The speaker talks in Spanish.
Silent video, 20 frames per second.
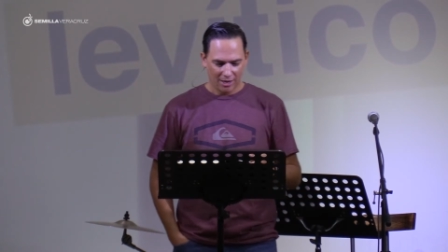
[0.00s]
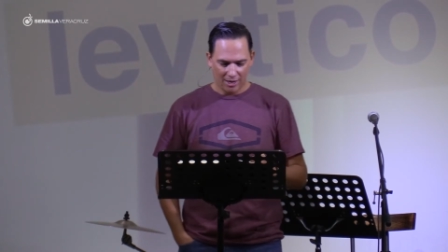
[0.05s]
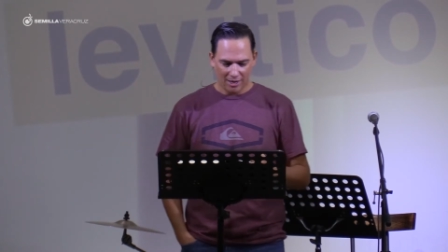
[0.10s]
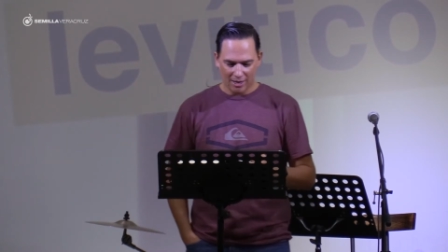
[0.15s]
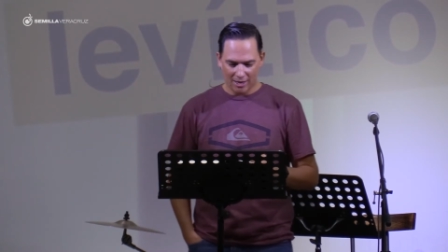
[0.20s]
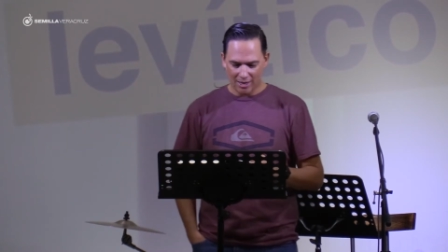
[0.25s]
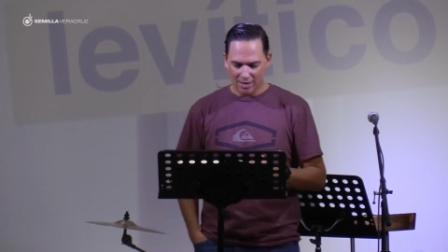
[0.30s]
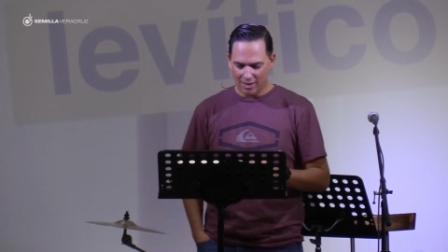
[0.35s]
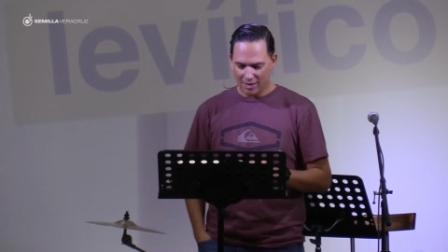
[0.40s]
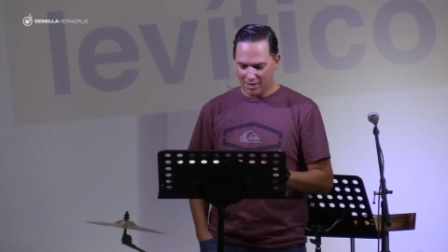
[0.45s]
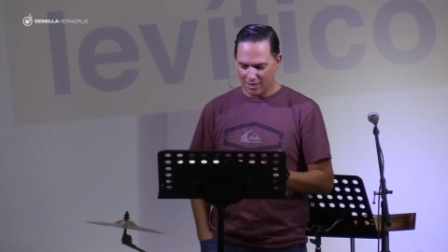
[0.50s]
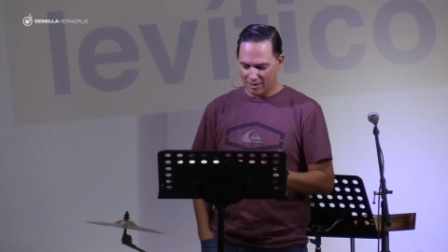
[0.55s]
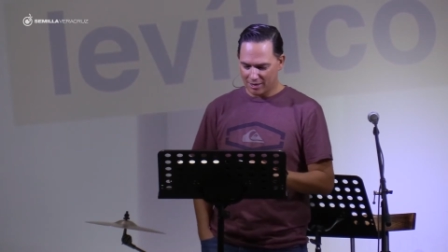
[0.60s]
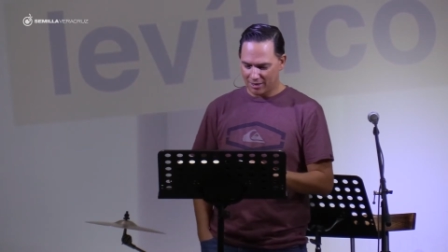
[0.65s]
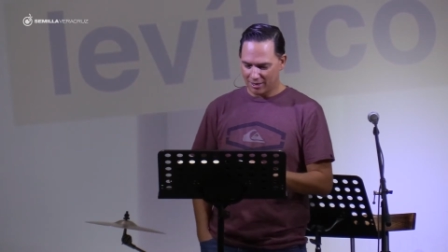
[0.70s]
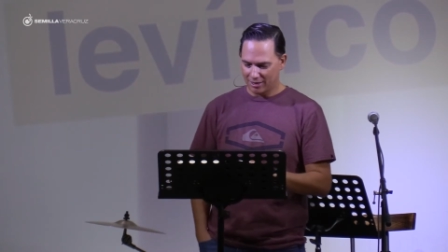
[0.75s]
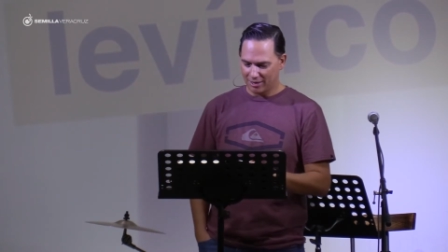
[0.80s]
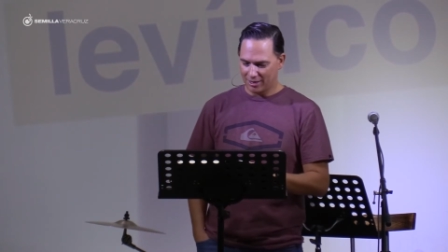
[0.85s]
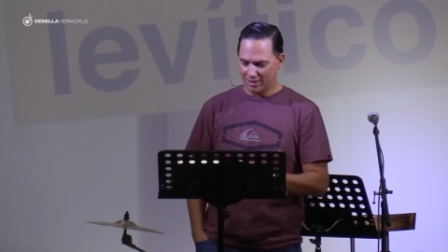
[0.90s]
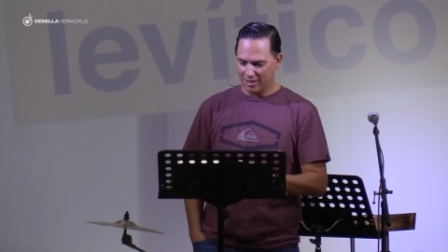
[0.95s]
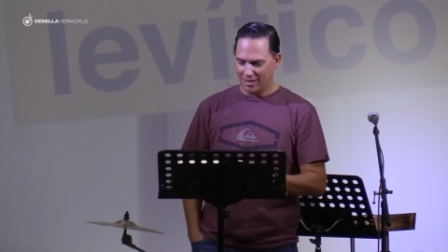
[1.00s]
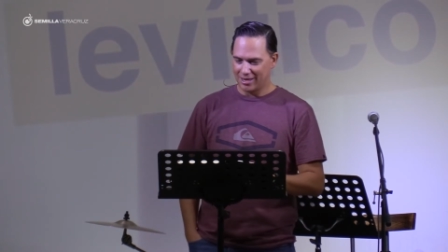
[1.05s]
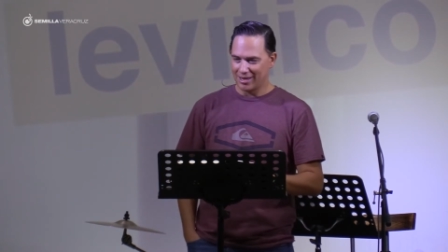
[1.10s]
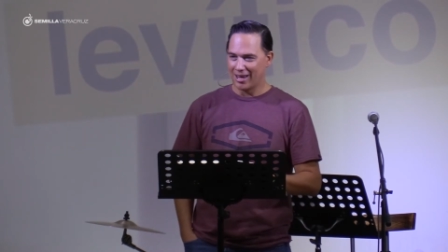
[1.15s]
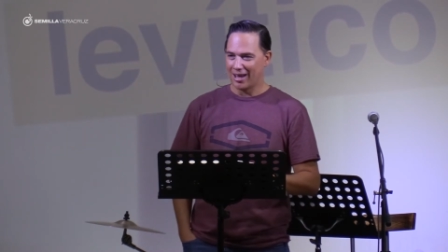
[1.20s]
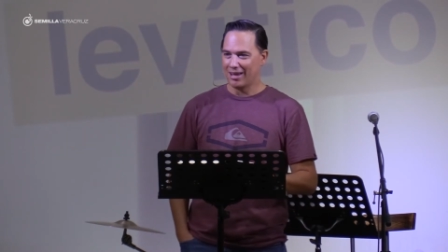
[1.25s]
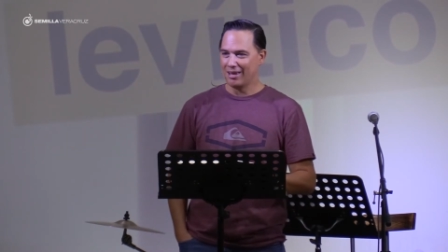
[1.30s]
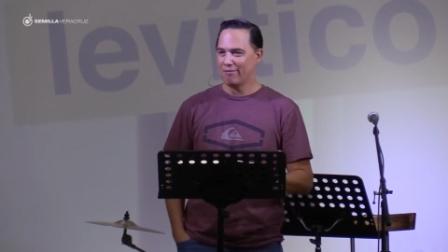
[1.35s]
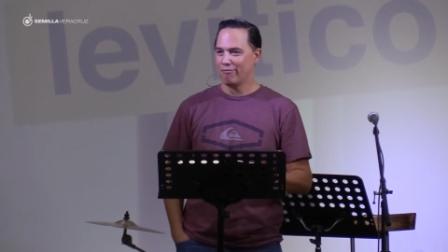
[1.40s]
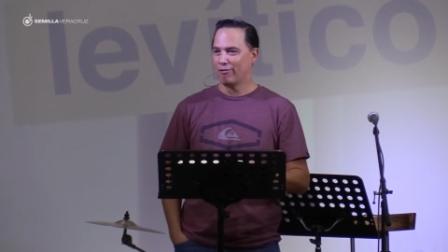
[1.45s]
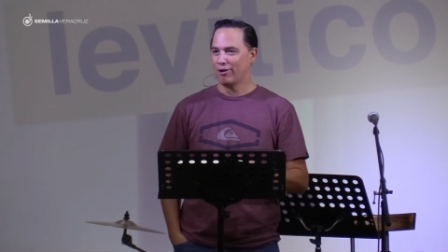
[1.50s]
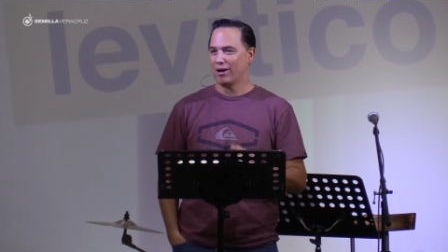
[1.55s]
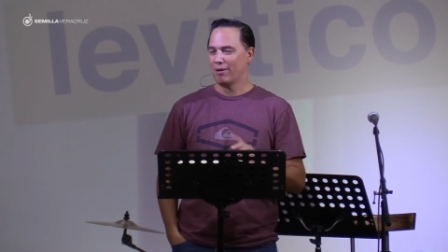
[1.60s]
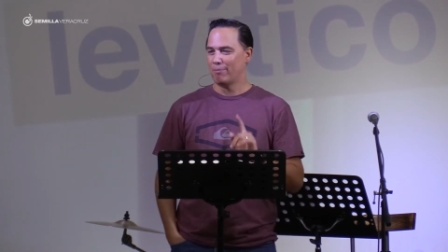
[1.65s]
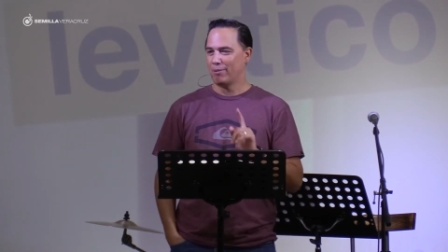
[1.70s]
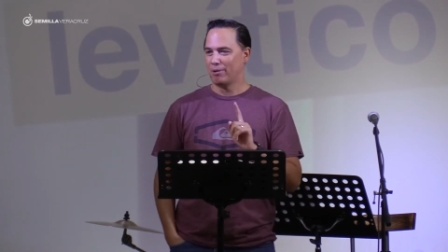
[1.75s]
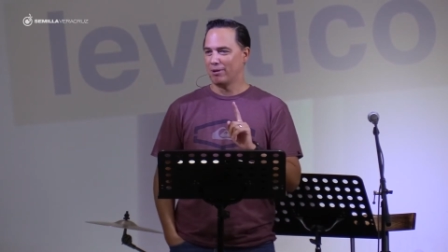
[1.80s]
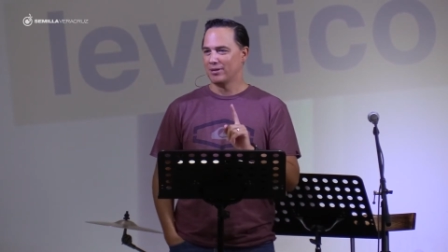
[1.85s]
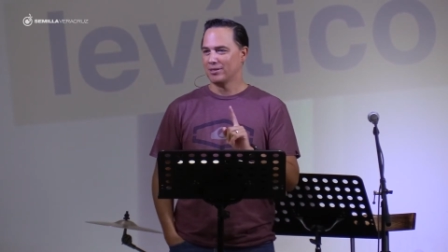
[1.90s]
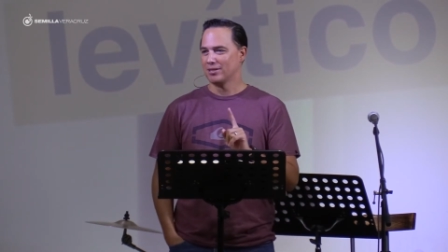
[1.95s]
y, ahí fue
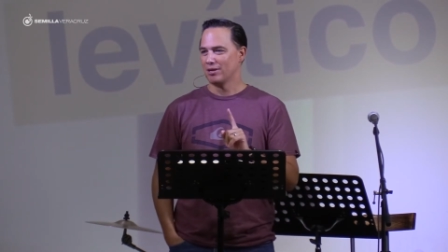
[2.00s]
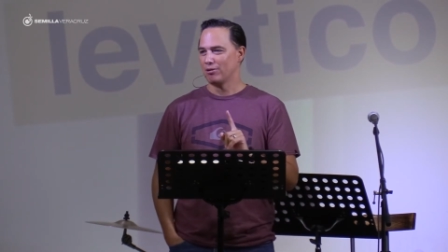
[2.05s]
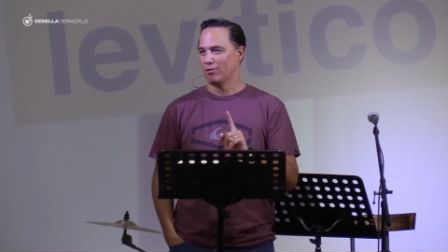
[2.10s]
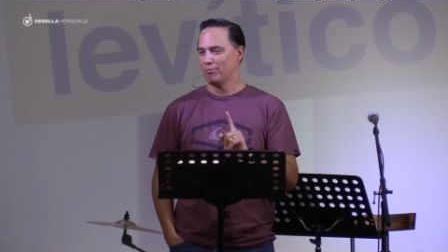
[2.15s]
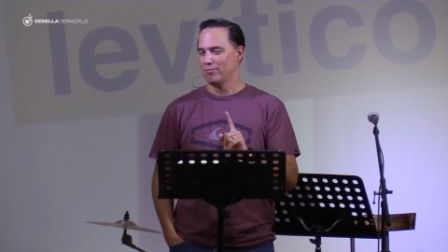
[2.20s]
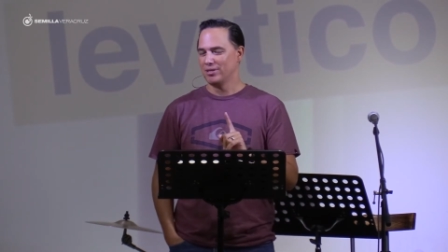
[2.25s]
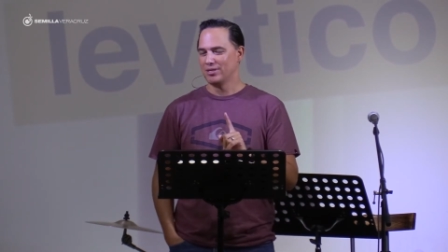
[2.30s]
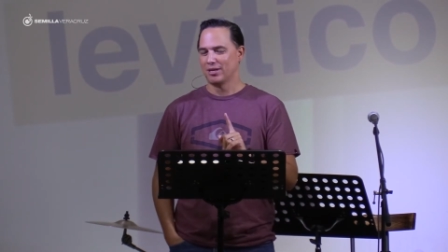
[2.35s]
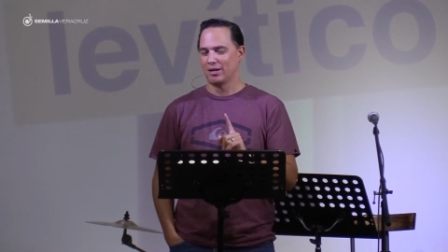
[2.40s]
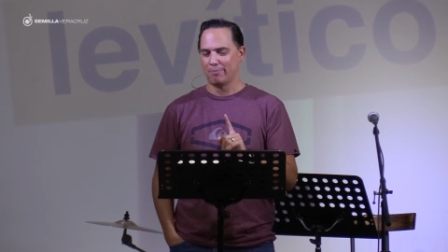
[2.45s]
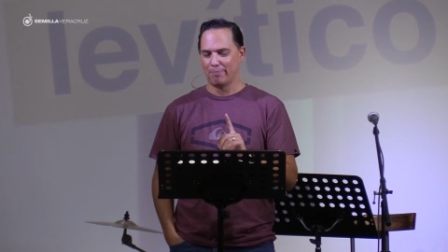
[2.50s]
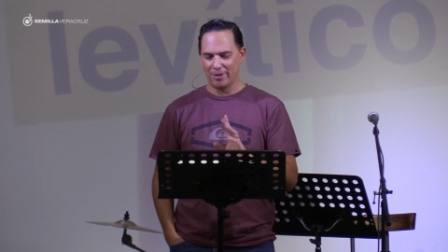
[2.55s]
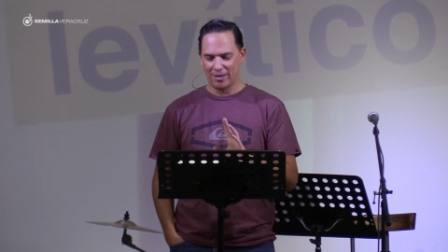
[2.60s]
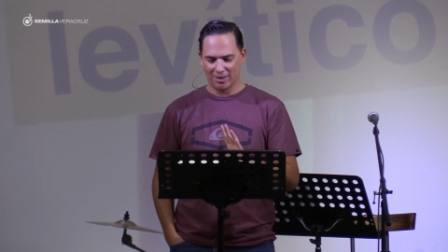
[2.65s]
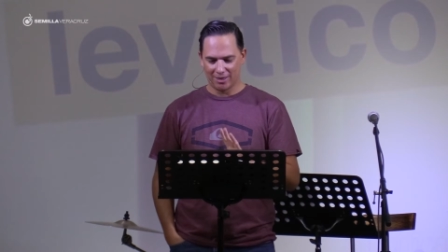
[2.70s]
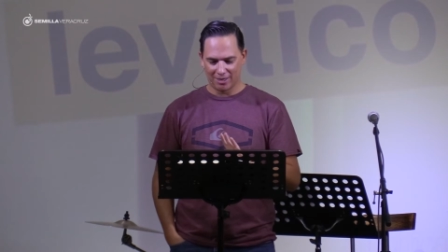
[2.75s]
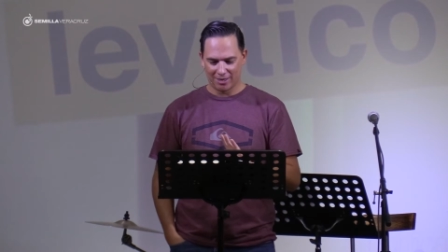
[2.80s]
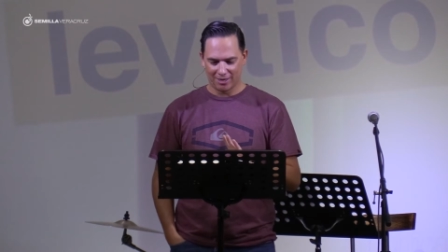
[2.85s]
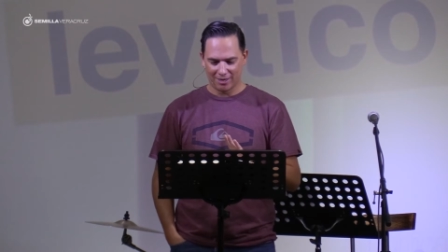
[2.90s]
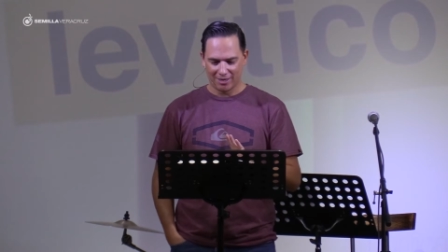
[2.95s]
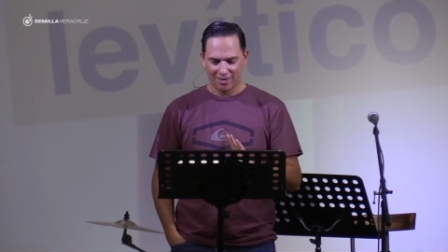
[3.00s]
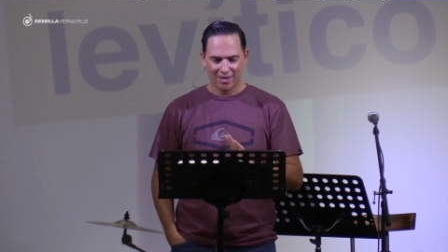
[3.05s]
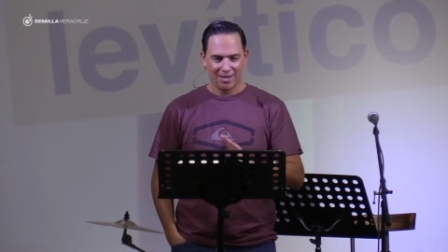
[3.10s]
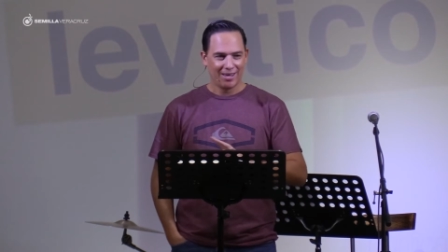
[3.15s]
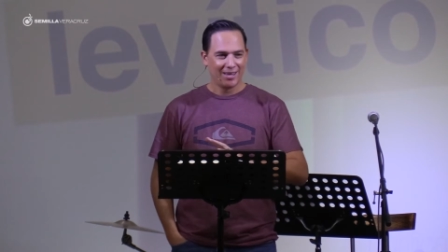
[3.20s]
la primera vez que comí serpiente.